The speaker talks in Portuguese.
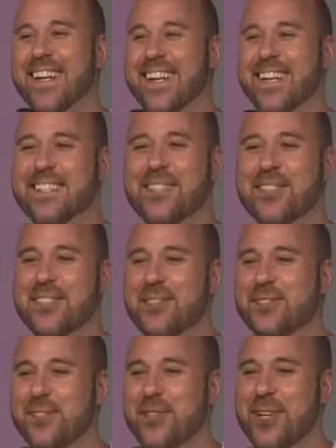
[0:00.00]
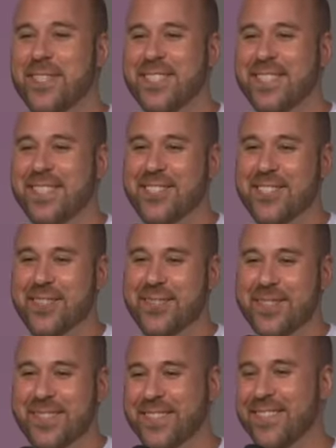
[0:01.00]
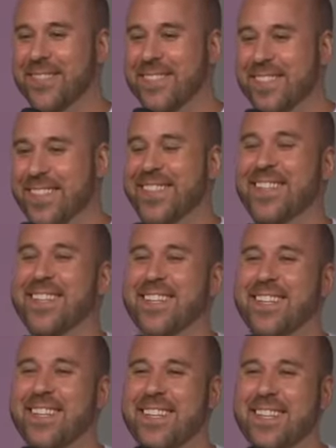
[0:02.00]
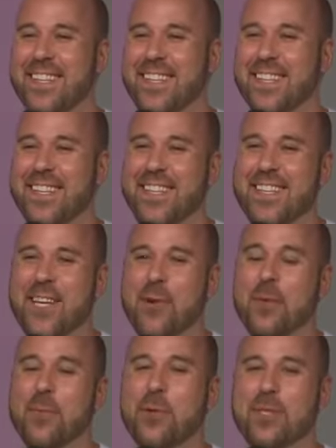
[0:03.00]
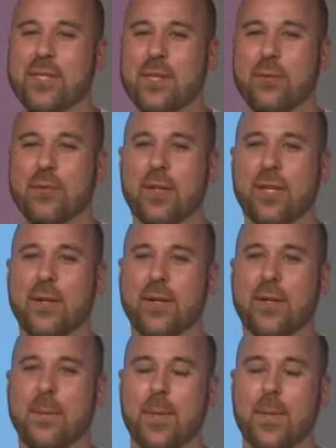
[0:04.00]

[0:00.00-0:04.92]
esses nenhum de nós ainda tinha visto. E é uma emoção ver